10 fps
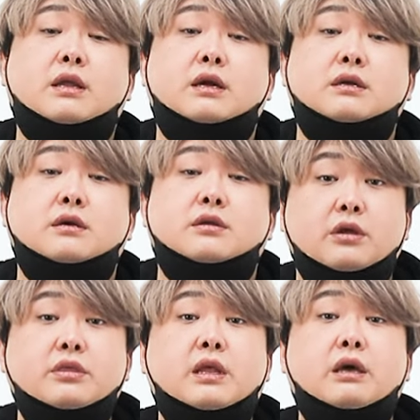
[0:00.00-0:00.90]
나라는
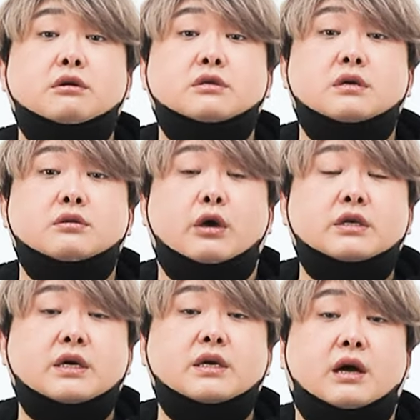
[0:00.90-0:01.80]
현대에 와서는
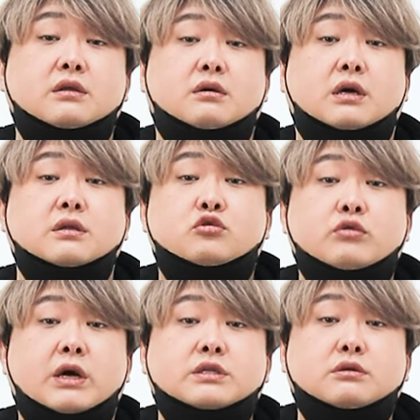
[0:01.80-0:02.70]
굉장히 강력한
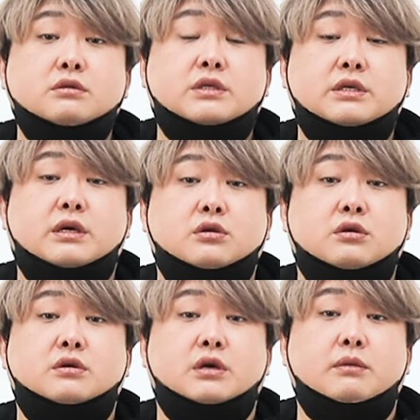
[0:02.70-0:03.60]
중앙집권 체제가
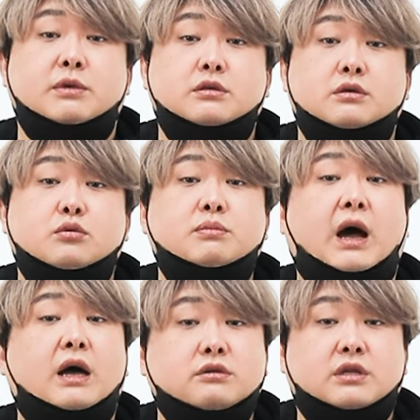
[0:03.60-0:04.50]
들어서게 되면서 좀
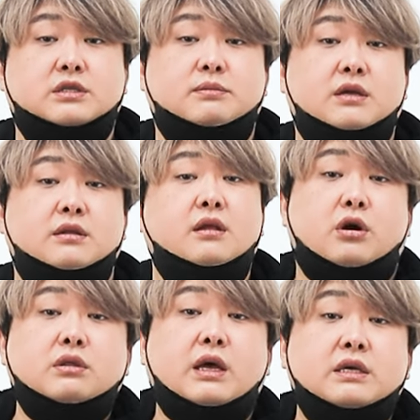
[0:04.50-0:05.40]
나아졌다지만
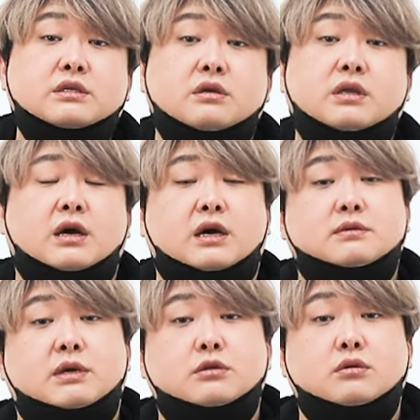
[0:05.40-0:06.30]
청나라 시절
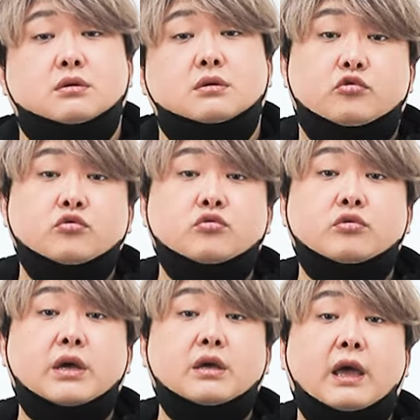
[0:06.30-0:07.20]
때까지만 해도
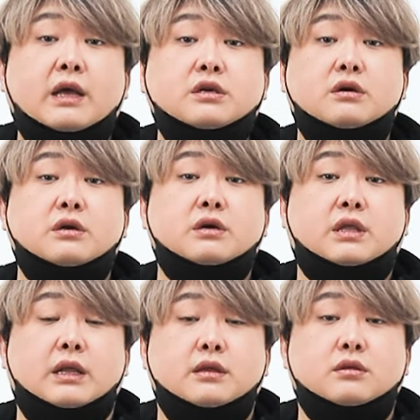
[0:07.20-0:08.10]
중국의 행정력이
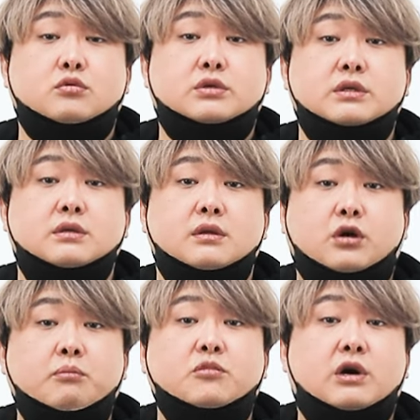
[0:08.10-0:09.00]
닿는 곳은
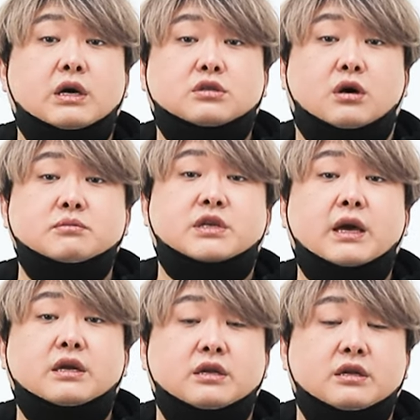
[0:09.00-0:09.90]
점과 점
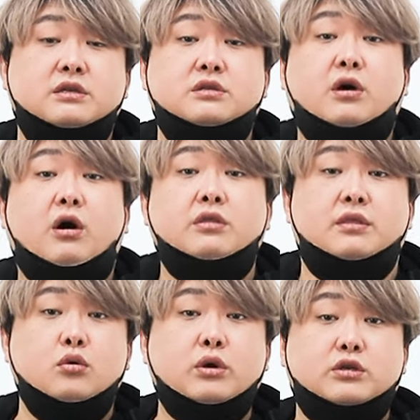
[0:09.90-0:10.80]
사이를 잇는
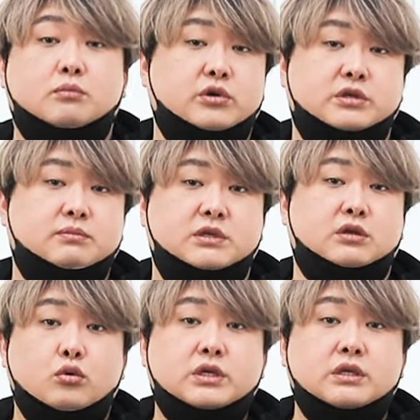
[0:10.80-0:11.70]
선, 요게 전부였습니다.
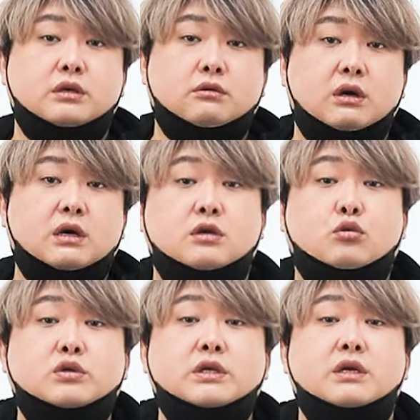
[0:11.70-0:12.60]
도시들과 이
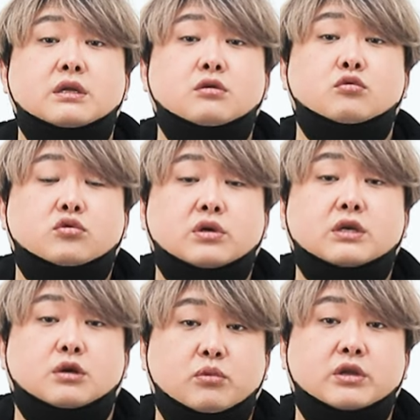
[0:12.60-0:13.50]
도시를 잇는
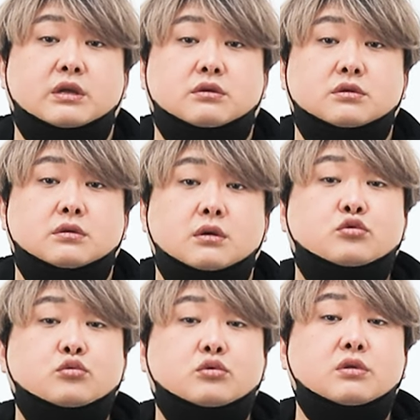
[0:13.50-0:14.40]
루트가 전부였다는 거죠.
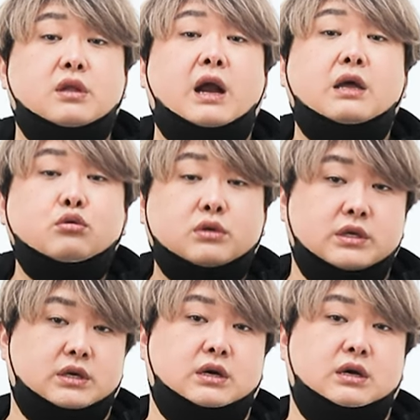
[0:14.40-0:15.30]
중국은 나라도
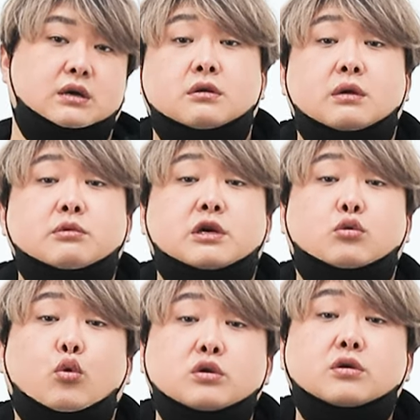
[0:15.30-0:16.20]
크니까. 그러다 보니까
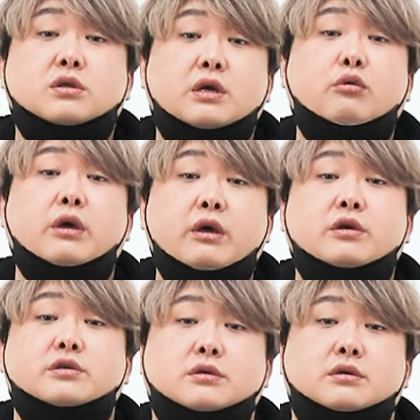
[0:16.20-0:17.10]
도적들이
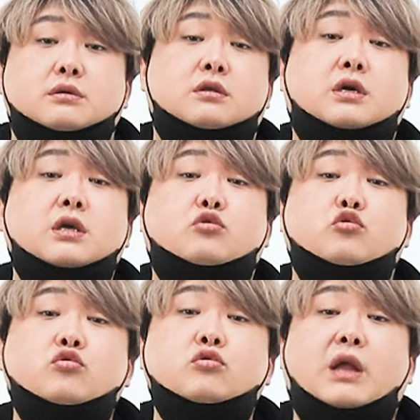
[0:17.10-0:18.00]
횡행했어요. 특히
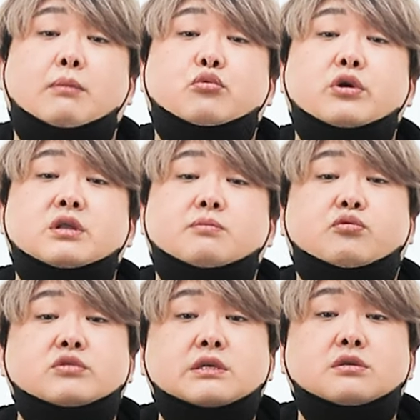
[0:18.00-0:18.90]
중국 남부에 있는
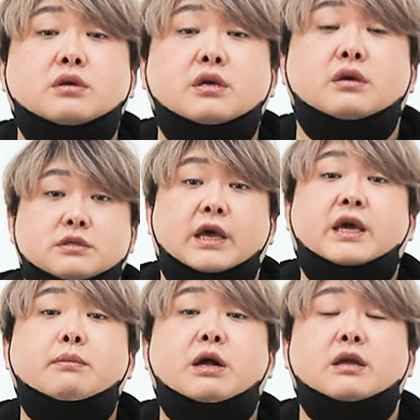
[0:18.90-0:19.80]
푸젠성이
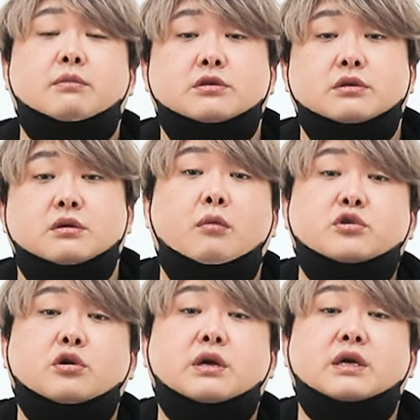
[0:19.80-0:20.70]
재개발되면서
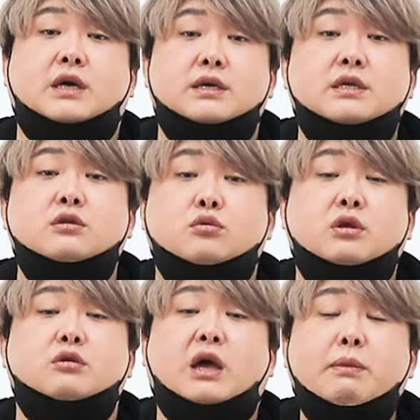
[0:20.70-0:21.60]
엄청나게 잘 사는
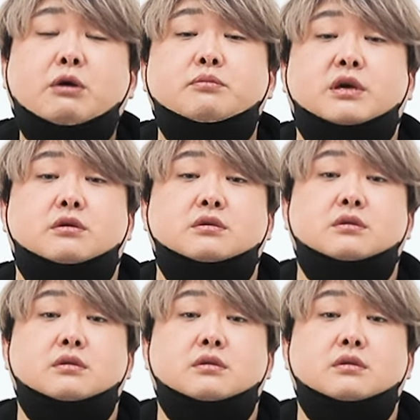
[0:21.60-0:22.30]
동네로 탈바꿈됐거든.